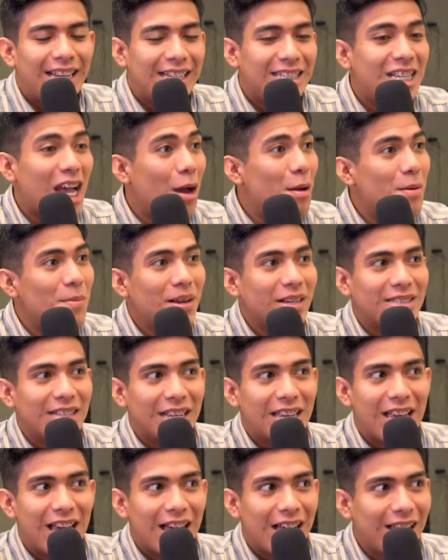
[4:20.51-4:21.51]
y sí, a mí me
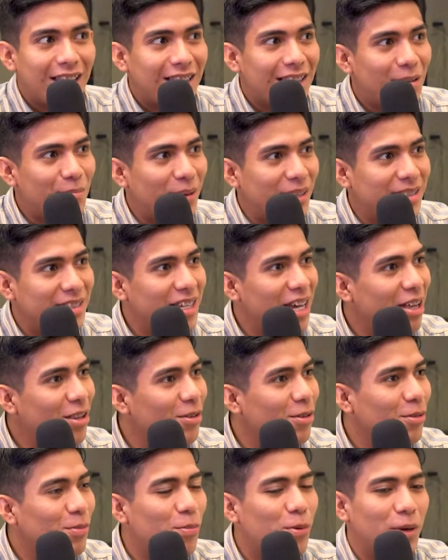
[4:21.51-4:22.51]
exigía
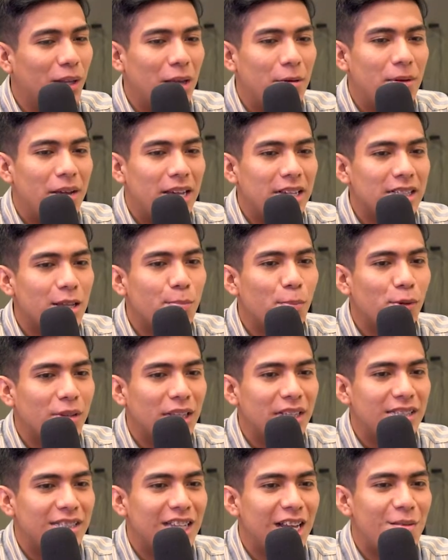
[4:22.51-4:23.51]
demasiado, porque veía ese
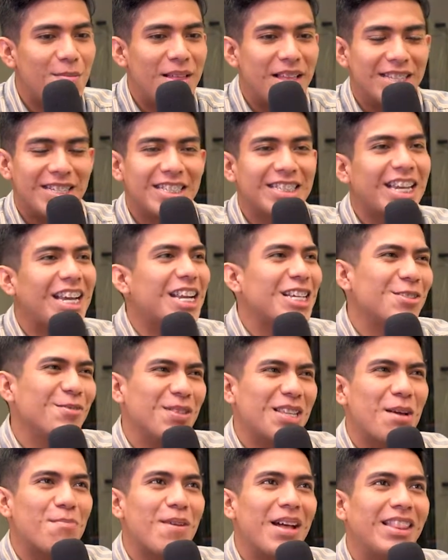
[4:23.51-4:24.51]
potencial. Me decía, es que eres
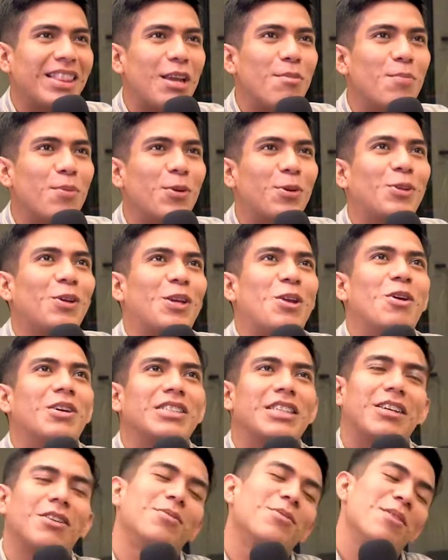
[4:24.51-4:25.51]
un diamante en bruto, y yo
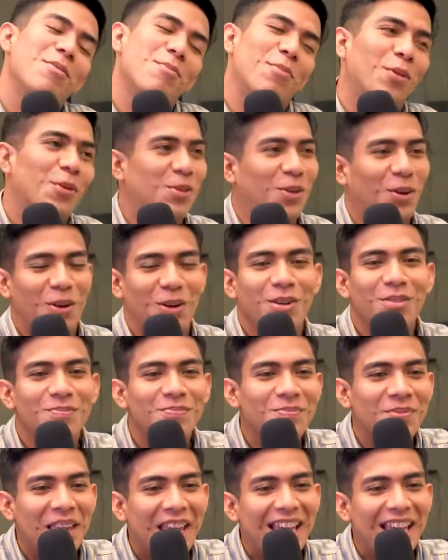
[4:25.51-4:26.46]
así como en bruto, ¿no?